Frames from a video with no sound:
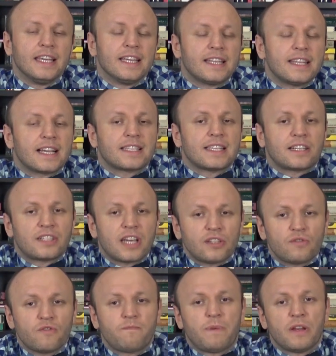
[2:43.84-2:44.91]
jednak za
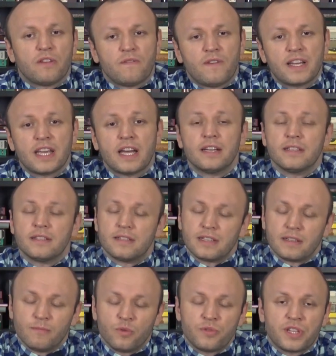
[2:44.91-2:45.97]
czasów panowania
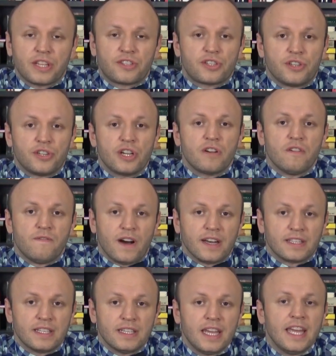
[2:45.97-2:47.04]
Zygmunta III
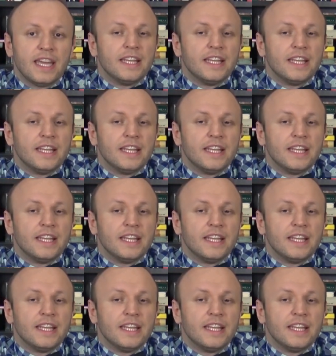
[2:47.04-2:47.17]
Wazy,